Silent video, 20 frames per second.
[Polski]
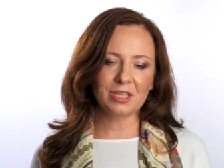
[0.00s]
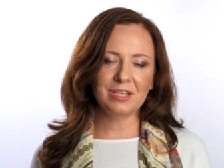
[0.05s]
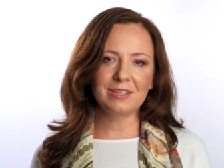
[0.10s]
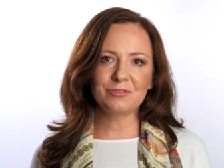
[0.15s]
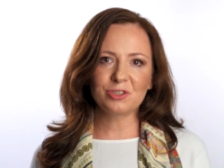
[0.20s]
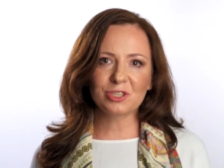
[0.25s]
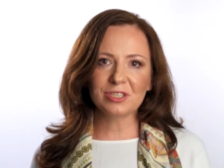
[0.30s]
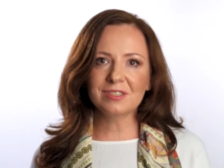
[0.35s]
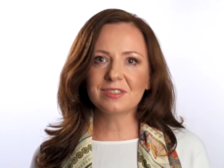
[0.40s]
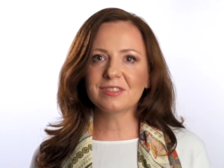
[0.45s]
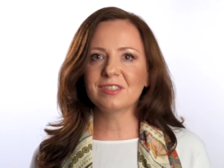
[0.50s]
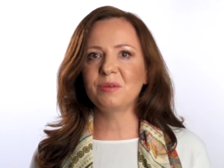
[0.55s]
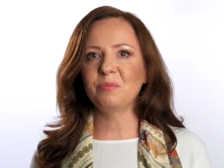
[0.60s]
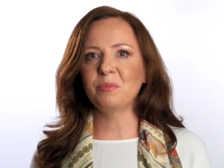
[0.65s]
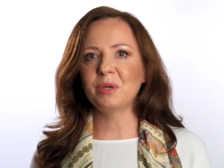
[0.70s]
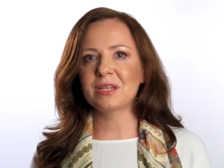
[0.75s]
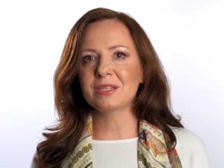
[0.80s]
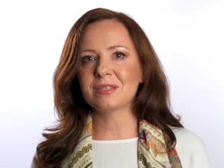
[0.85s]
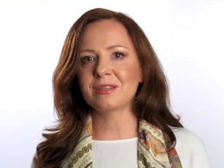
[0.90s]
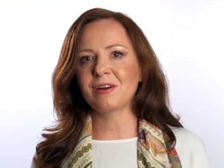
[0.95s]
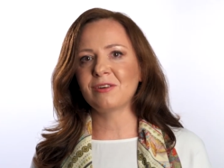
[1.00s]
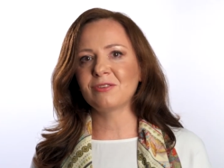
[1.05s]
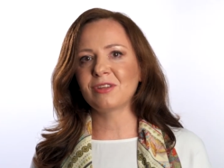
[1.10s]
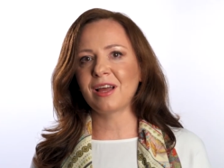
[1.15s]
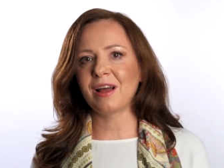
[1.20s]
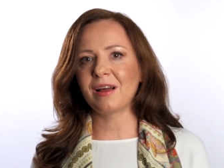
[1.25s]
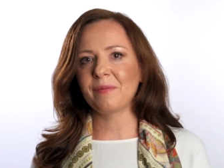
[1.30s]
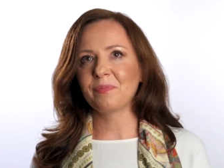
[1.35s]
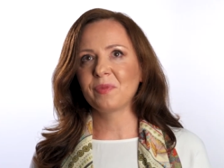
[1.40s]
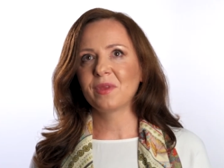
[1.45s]
Przede wszystkim jest
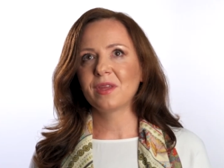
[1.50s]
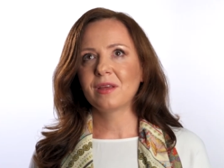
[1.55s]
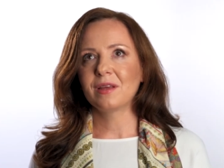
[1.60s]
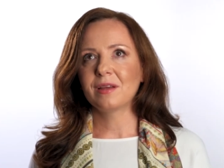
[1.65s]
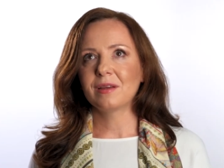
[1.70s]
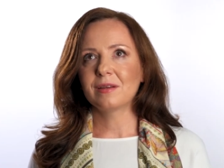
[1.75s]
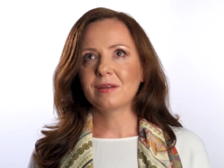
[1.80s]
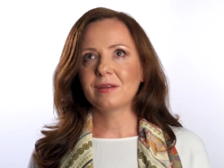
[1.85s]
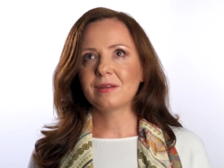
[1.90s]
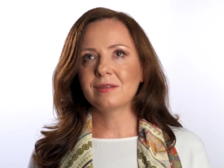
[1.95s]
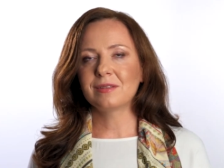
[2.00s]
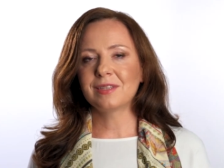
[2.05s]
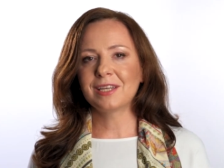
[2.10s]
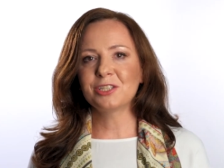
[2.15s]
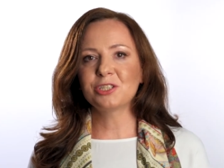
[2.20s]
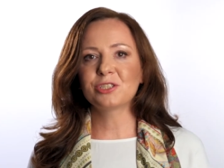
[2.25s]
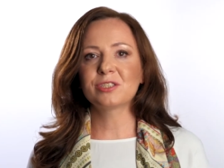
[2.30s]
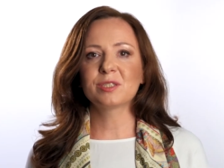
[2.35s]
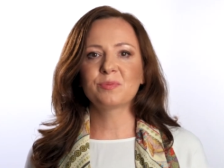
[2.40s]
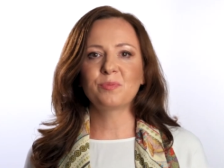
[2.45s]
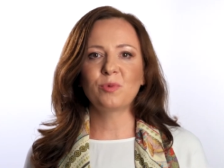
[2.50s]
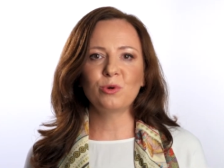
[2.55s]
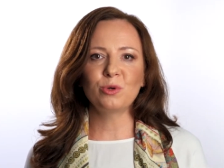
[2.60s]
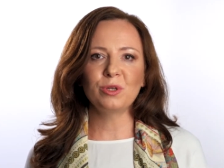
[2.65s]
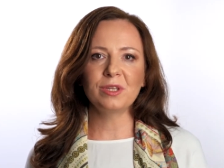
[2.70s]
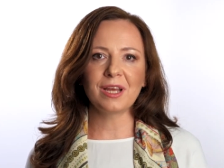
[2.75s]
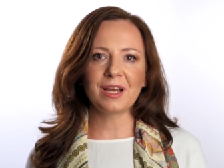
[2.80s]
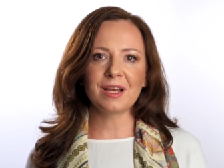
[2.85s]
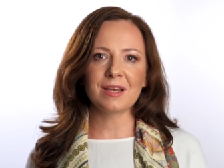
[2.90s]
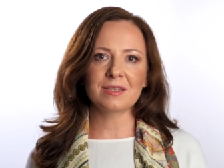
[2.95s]
ona y, też
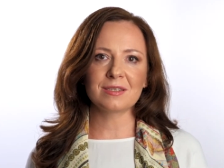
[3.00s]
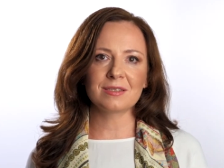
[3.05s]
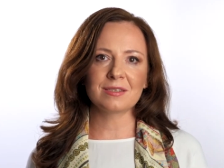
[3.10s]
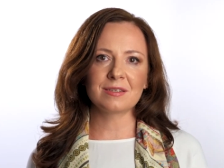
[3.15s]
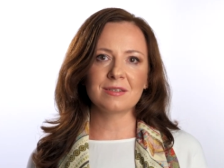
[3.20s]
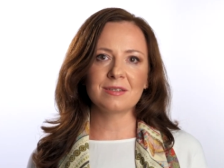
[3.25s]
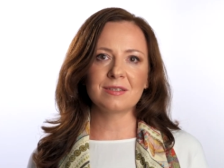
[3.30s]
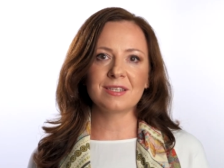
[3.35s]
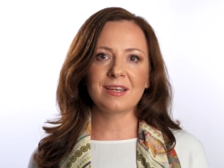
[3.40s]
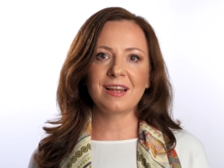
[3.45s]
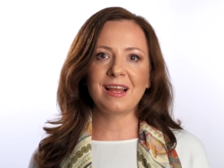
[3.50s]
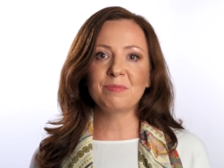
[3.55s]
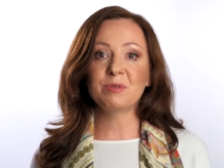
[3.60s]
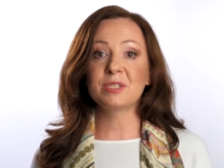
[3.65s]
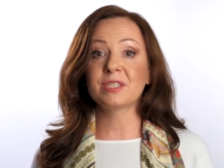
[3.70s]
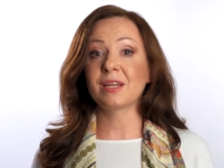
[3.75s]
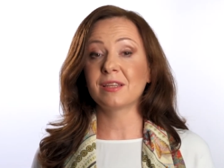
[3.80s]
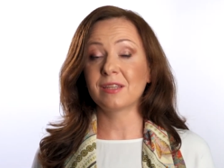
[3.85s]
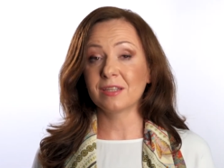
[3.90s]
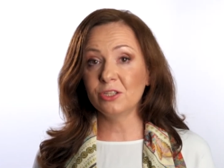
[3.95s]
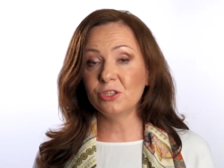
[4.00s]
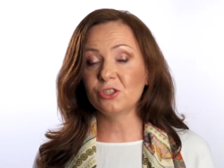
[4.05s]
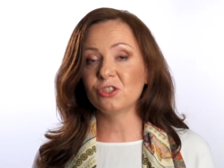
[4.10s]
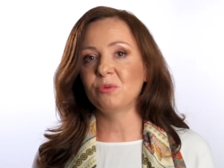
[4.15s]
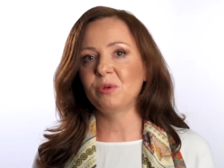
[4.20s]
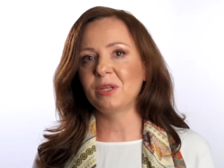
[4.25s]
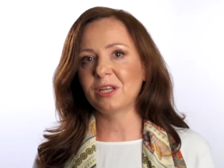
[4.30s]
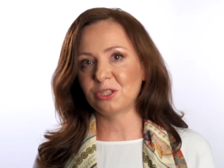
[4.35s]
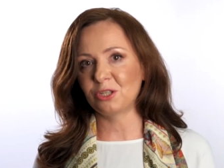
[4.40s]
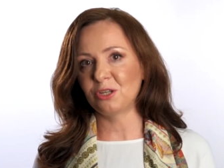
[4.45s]
spójna z celami
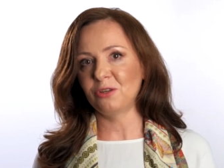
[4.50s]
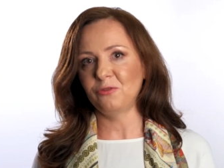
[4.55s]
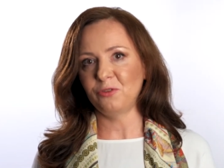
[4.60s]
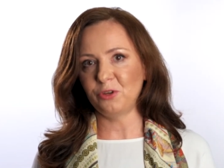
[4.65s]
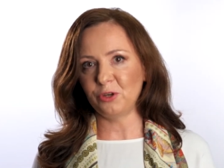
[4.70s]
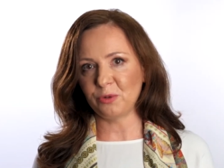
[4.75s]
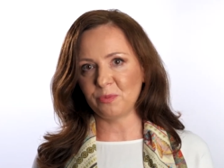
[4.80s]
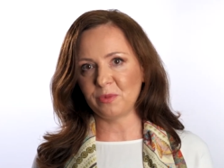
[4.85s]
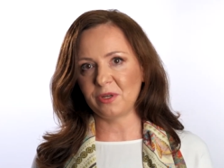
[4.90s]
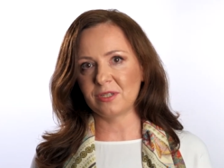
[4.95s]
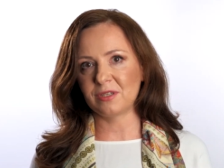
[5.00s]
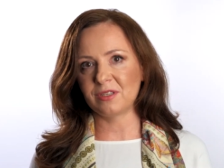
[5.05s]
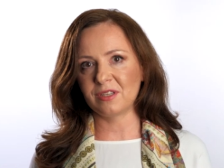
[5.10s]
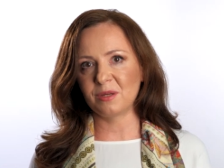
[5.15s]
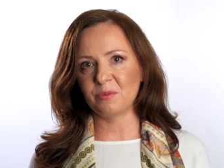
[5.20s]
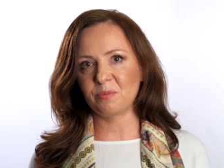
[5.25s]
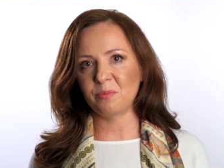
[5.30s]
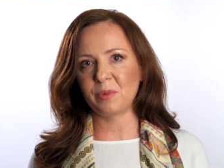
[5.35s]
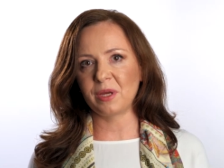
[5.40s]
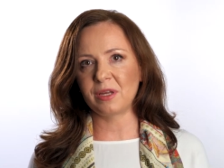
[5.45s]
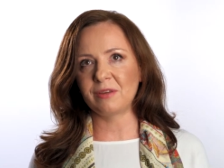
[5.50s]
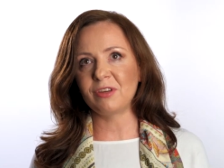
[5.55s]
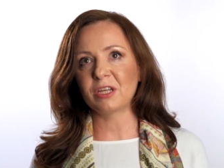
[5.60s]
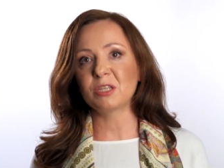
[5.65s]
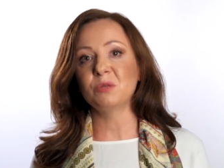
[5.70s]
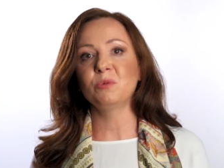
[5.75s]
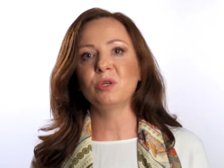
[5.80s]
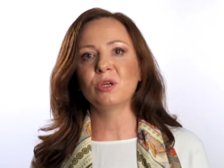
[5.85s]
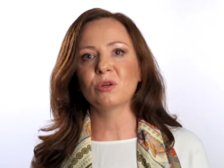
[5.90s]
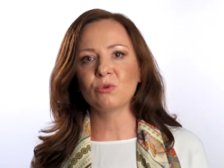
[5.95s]
strategicznymi naszej firmy, z tym, w
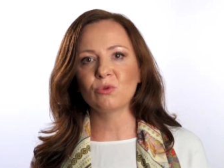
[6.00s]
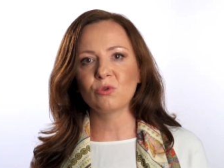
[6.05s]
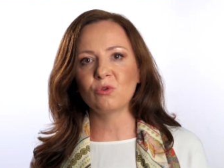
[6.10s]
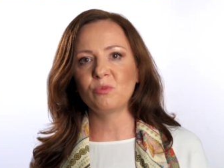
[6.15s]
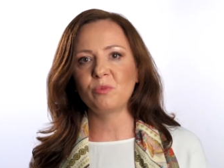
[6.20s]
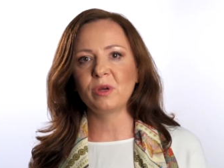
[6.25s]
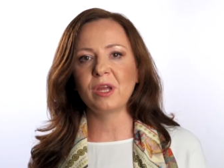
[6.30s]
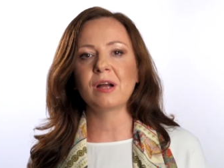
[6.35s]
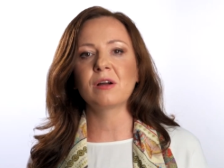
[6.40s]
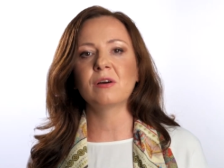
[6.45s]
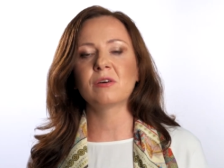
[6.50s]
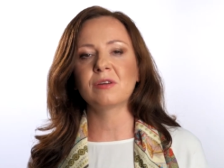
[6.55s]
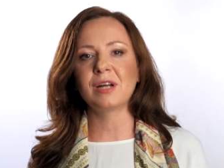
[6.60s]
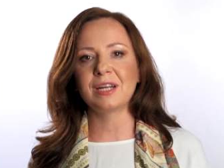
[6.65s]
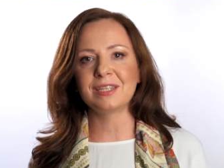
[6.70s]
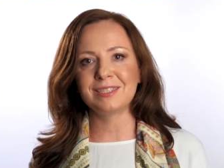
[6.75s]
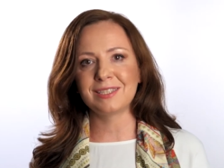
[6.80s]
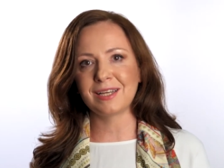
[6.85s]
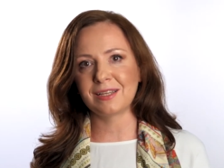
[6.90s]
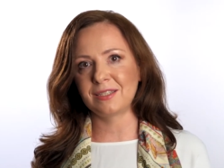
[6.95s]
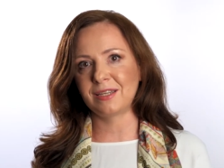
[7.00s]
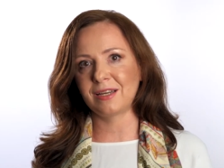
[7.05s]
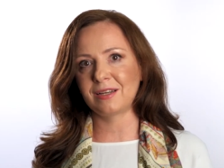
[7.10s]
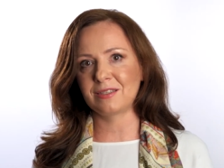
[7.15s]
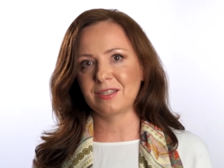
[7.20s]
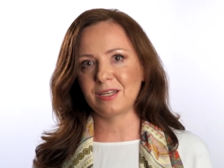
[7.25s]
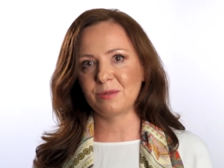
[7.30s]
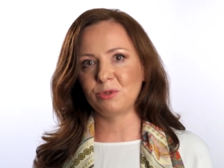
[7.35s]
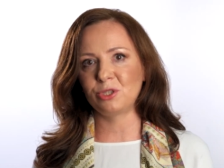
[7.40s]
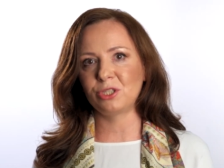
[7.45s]
jakim kierunku my jako
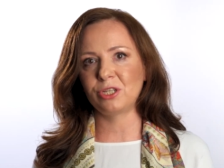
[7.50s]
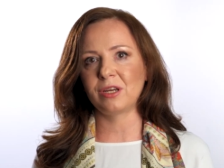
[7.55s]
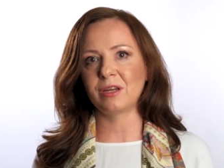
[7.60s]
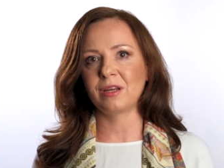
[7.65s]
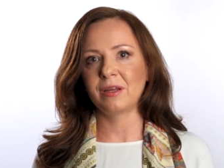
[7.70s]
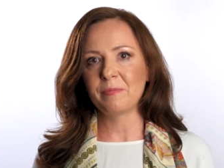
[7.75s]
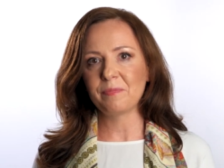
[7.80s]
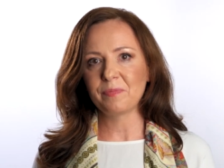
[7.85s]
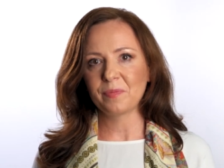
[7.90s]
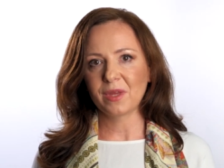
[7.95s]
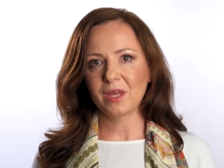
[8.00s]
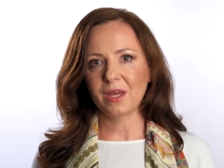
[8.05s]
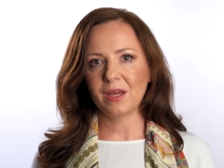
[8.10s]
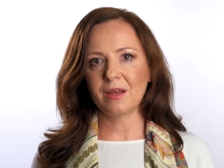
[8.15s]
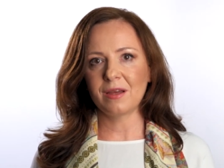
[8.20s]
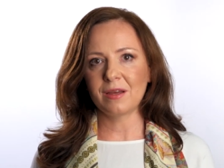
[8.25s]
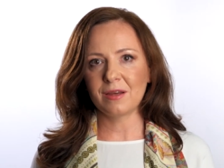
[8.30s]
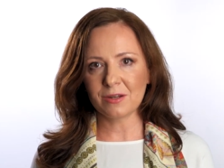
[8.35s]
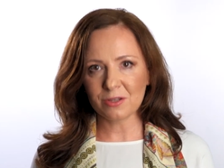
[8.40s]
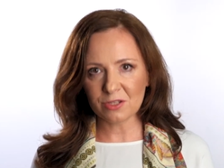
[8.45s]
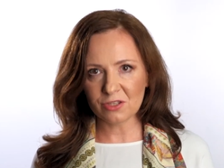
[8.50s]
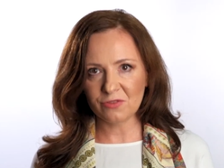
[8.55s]
organizacja chcemy się e,